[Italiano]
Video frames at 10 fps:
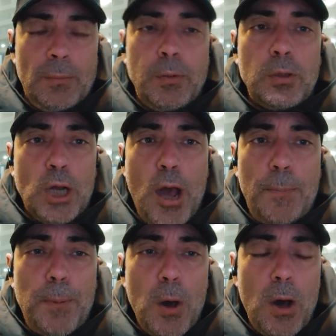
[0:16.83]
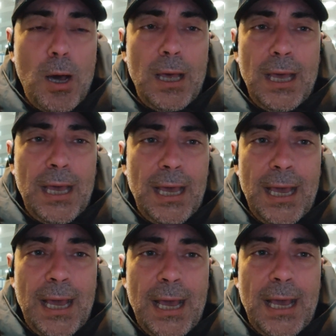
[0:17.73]
purtroppo
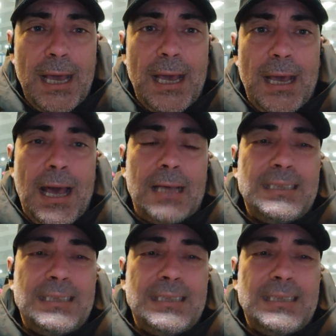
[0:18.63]
eh,